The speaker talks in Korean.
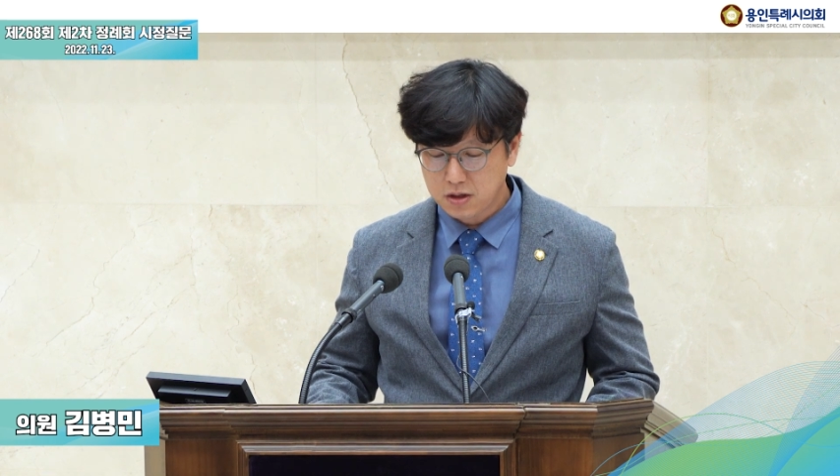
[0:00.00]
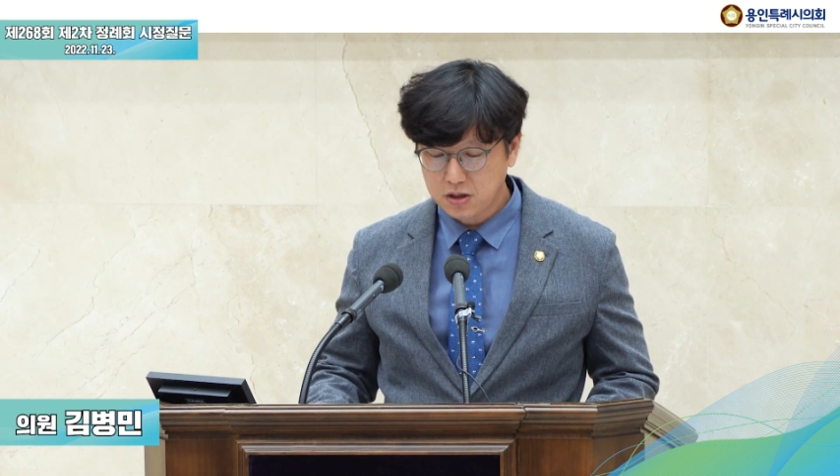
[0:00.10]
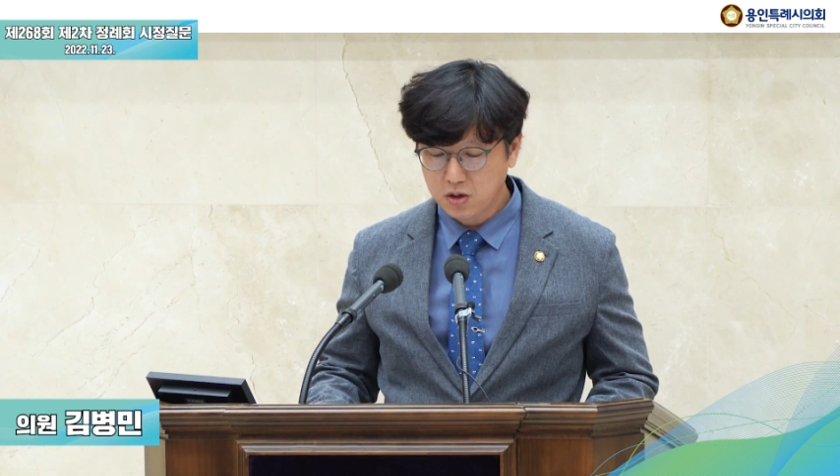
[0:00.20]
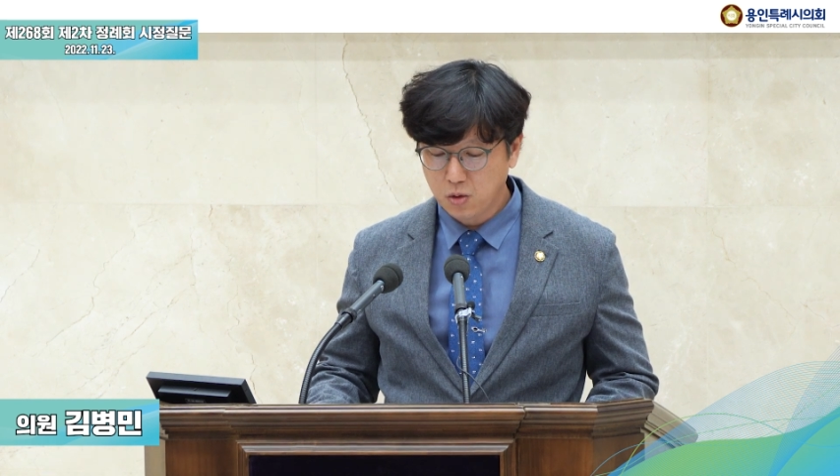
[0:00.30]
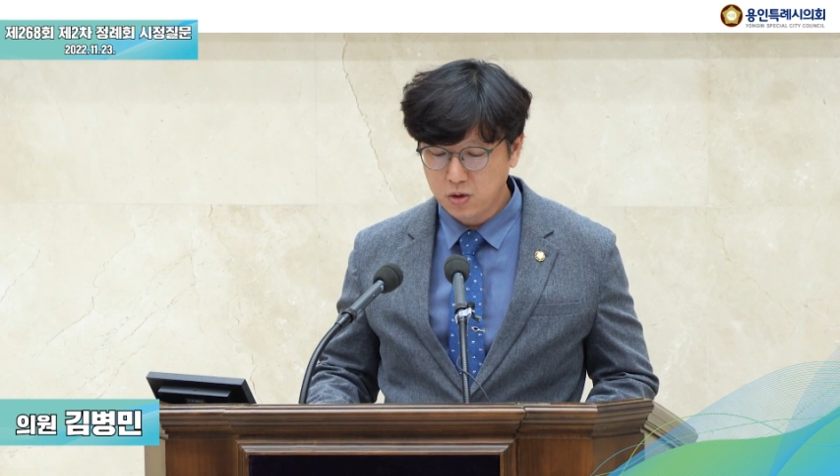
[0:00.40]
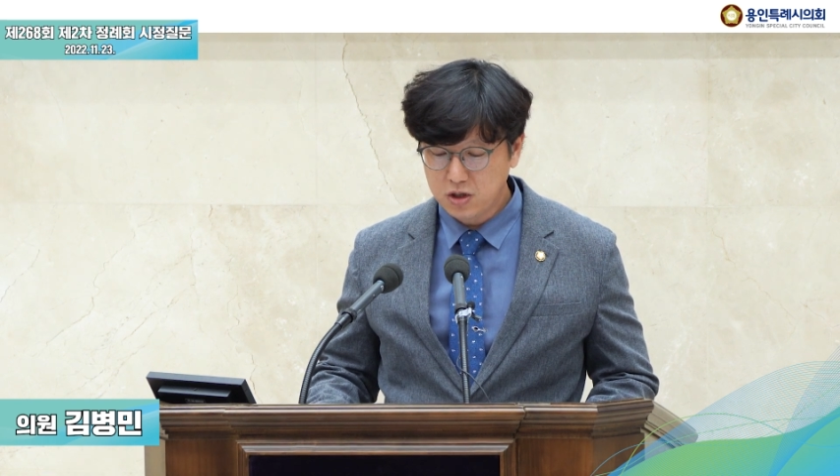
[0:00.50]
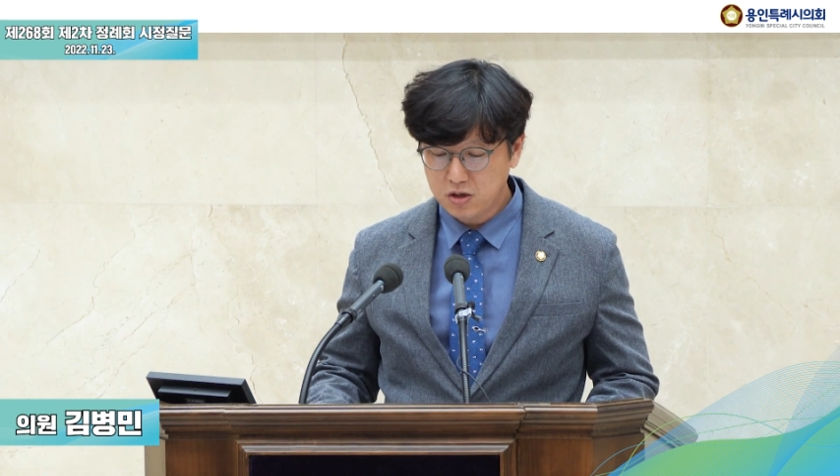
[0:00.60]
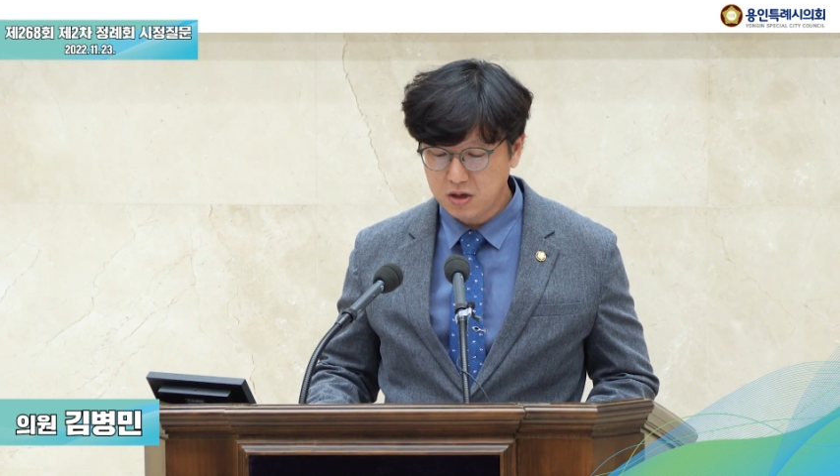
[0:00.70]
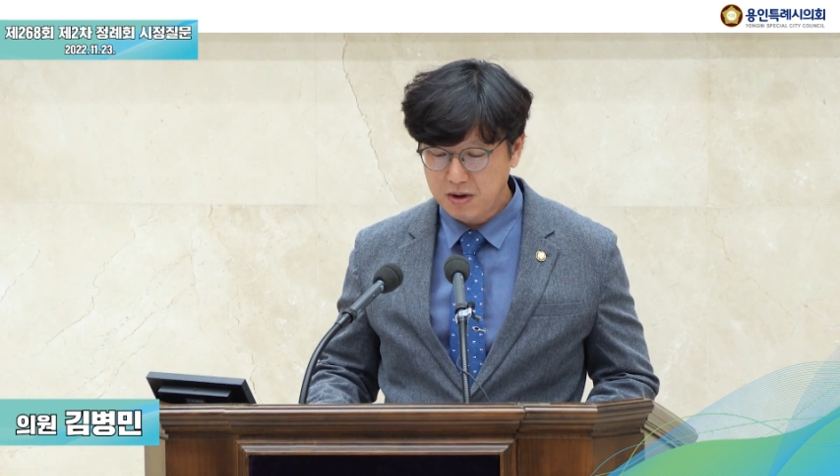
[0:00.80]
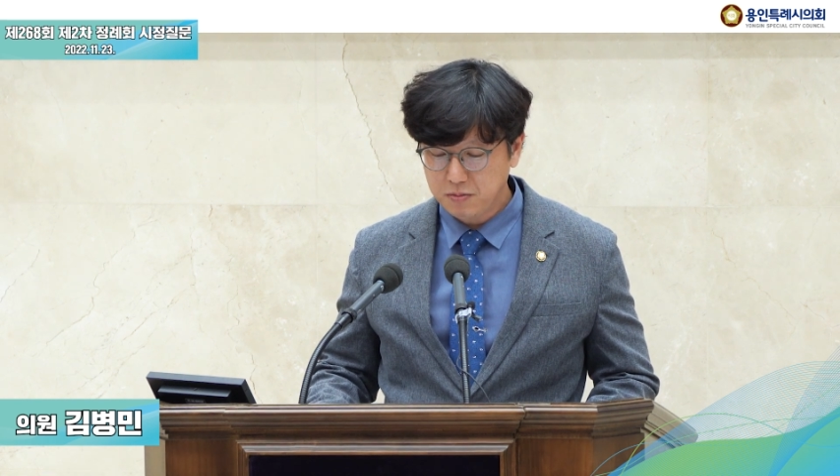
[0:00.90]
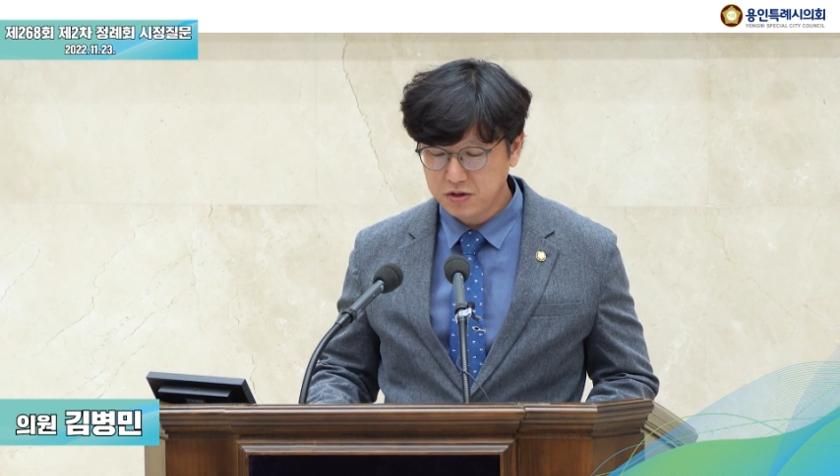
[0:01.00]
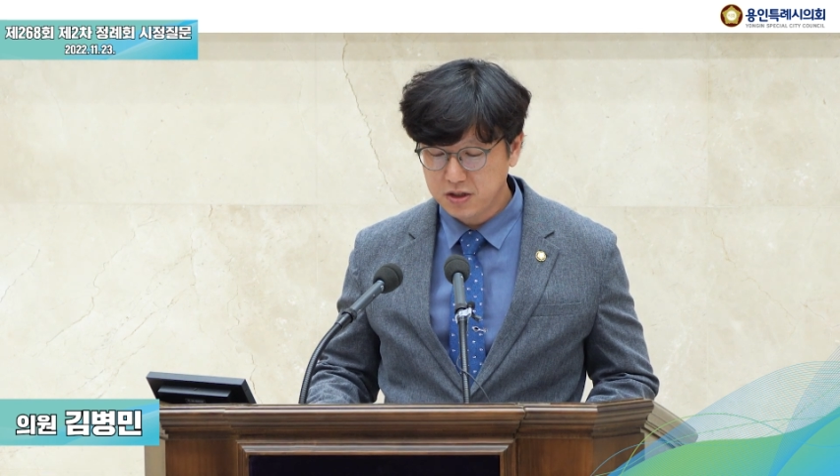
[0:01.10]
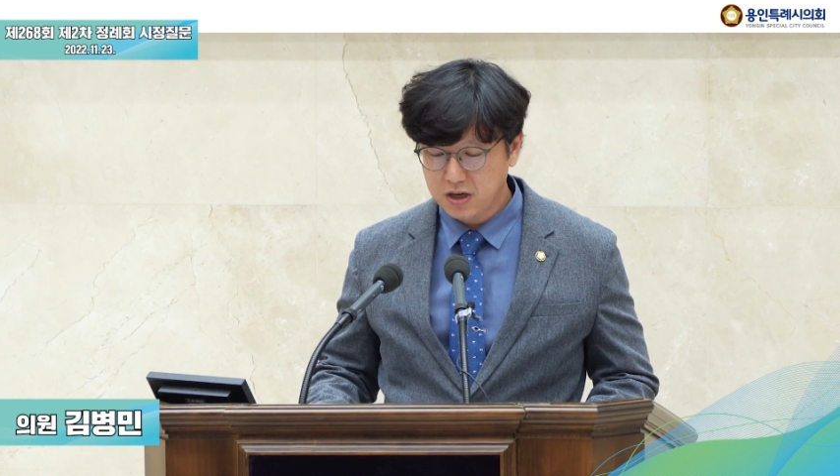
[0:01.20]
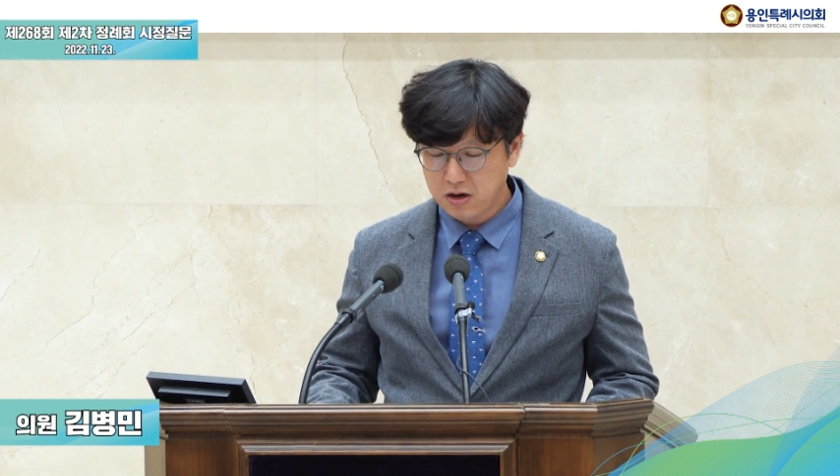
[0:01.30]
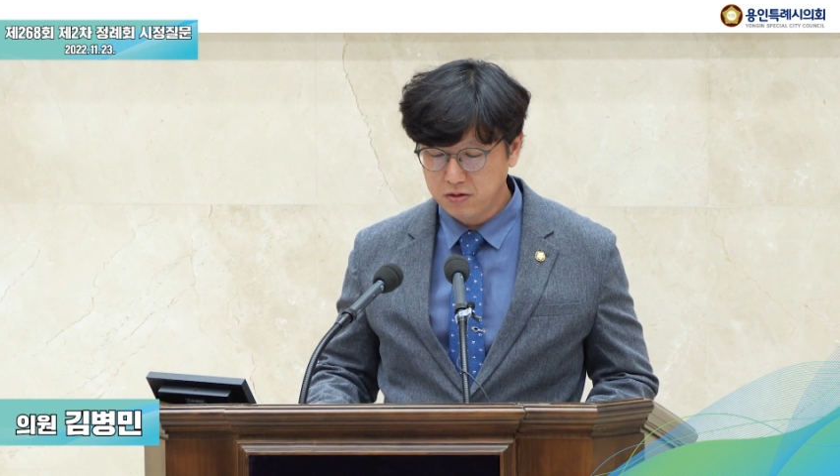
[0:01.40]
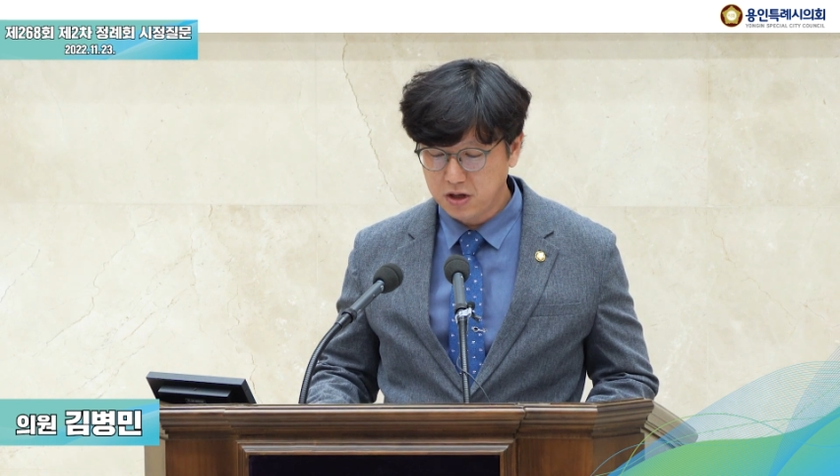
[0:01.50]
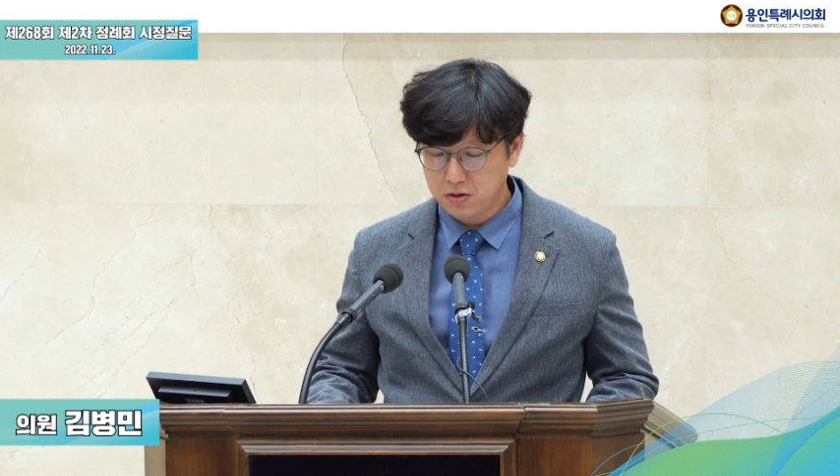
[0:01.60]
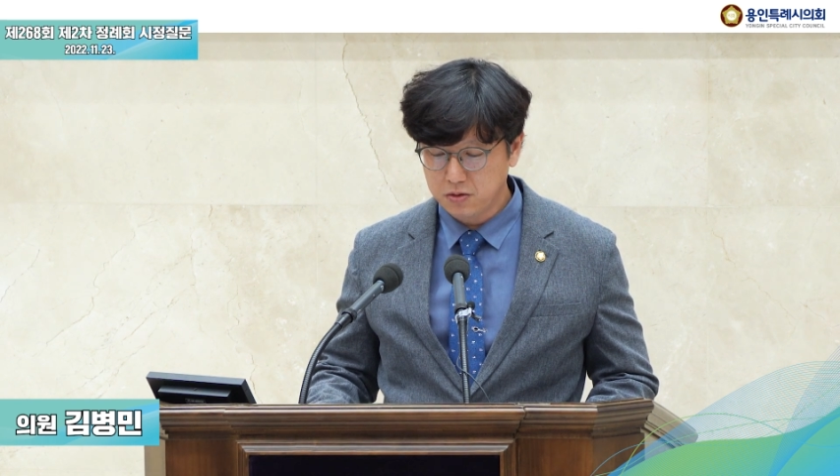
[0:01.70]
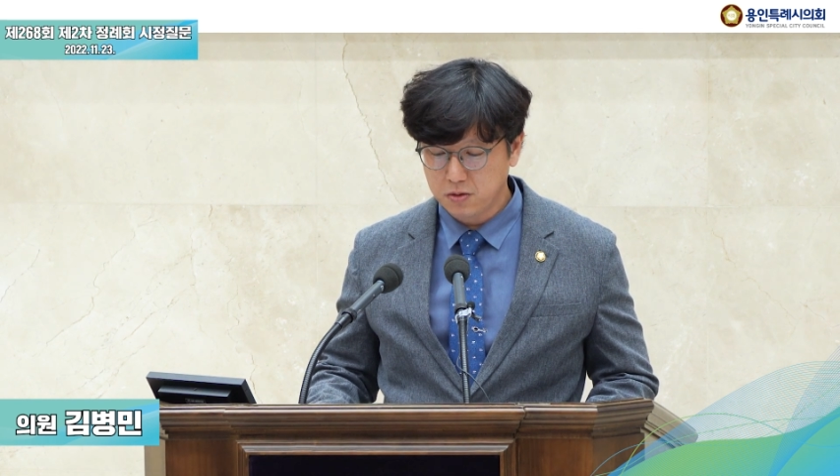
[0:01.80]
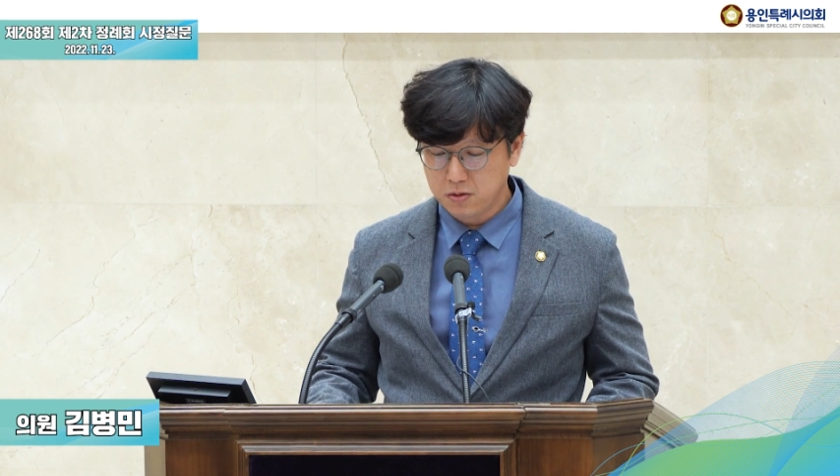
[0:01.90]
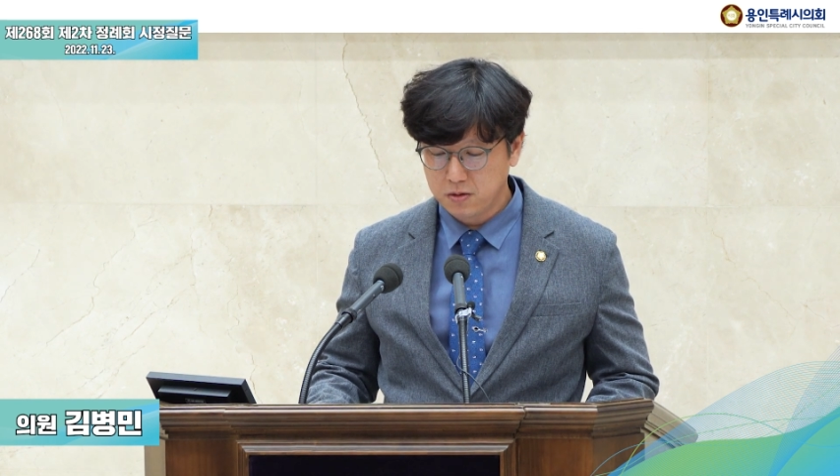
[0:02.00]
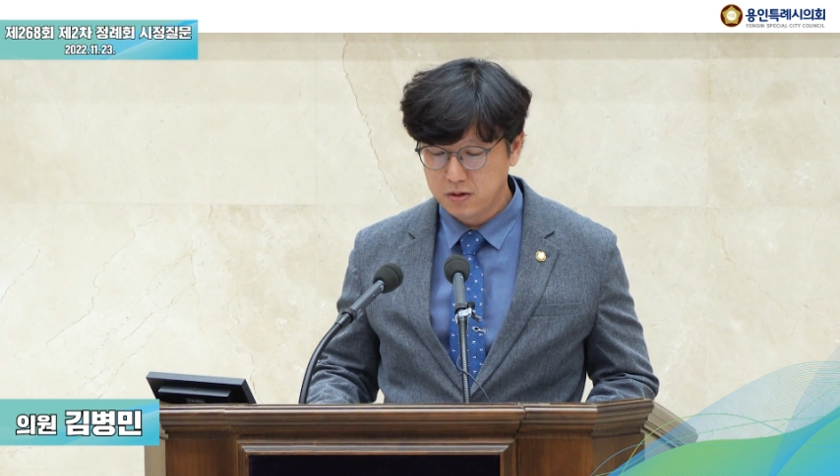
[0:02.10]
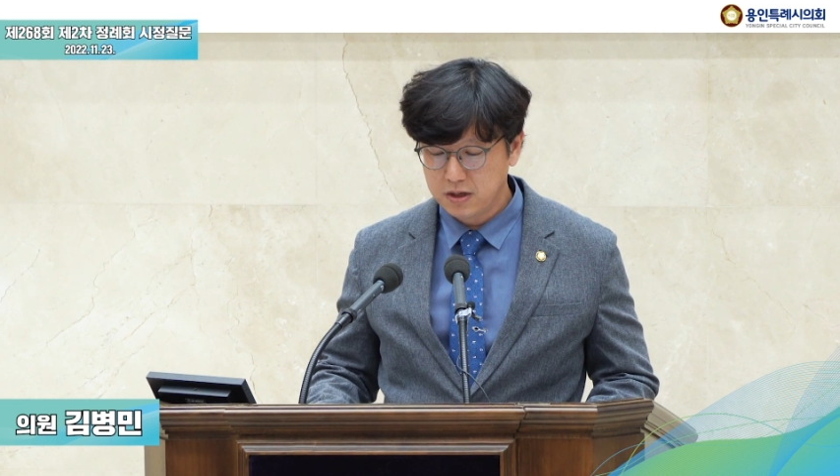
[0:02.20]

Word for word: 그리고 일정이 바쁘신 가운데서도